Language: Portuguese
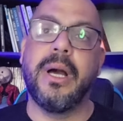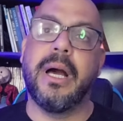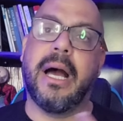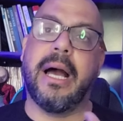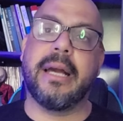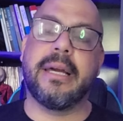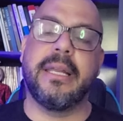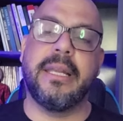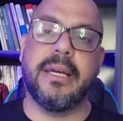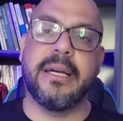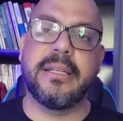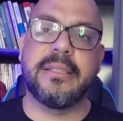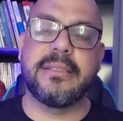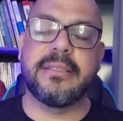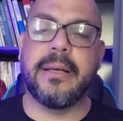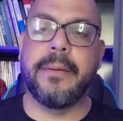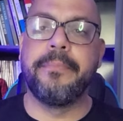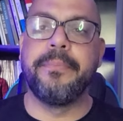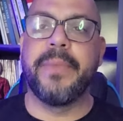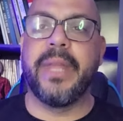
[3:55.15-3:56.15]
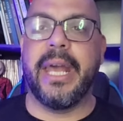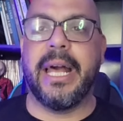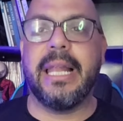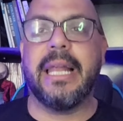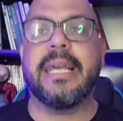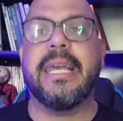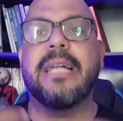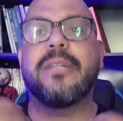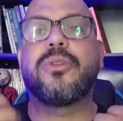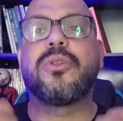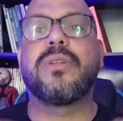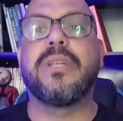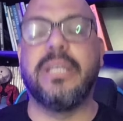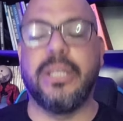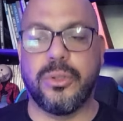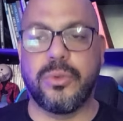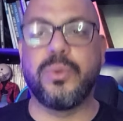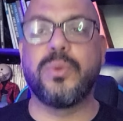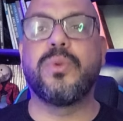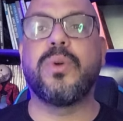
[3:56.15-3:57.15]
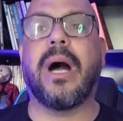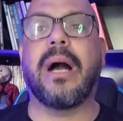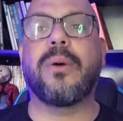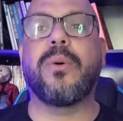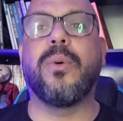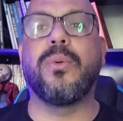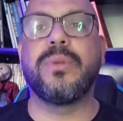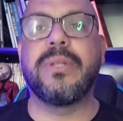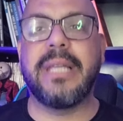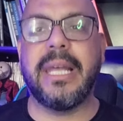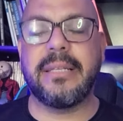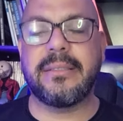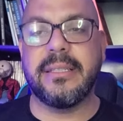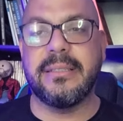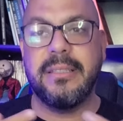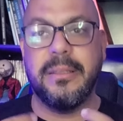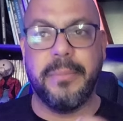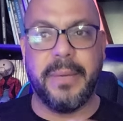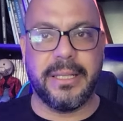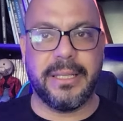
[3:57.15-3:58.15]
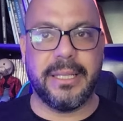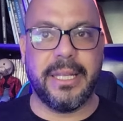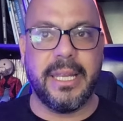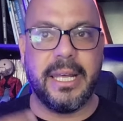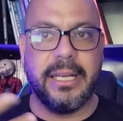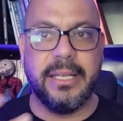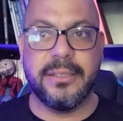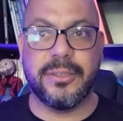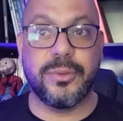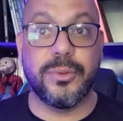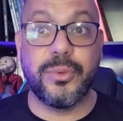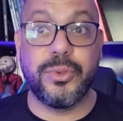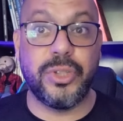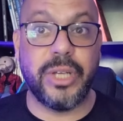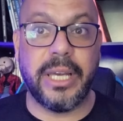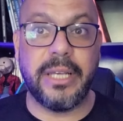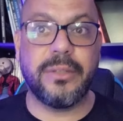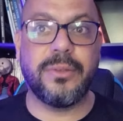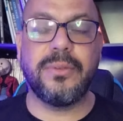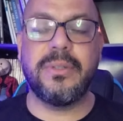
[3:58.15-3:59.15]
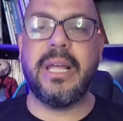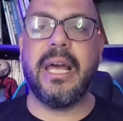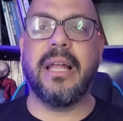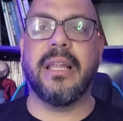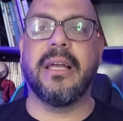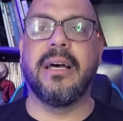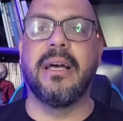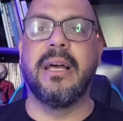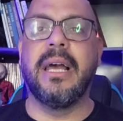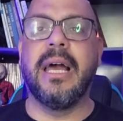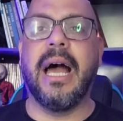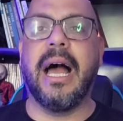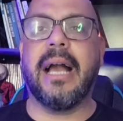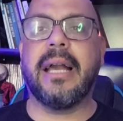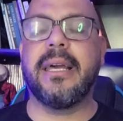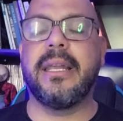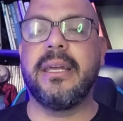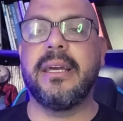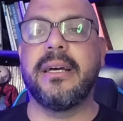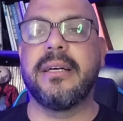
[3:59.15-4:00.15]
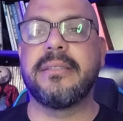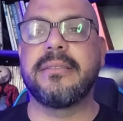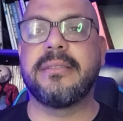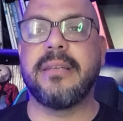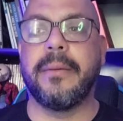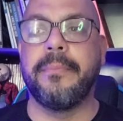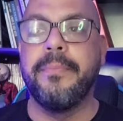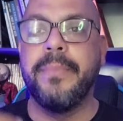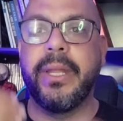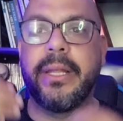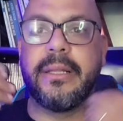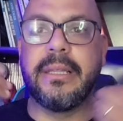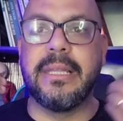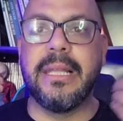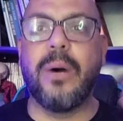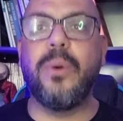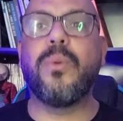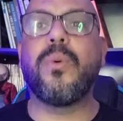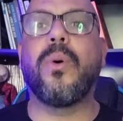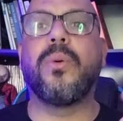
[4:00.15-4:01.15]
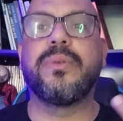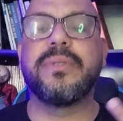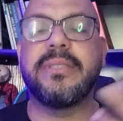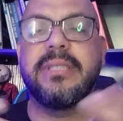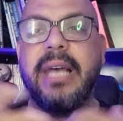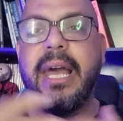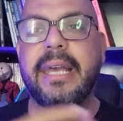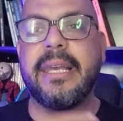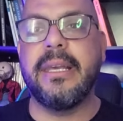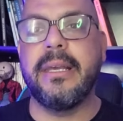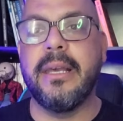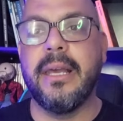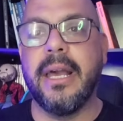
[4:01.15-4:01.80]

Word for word: A criança, ela quer que tudo aconteça e se materialize do jeito dela. A criança não consegue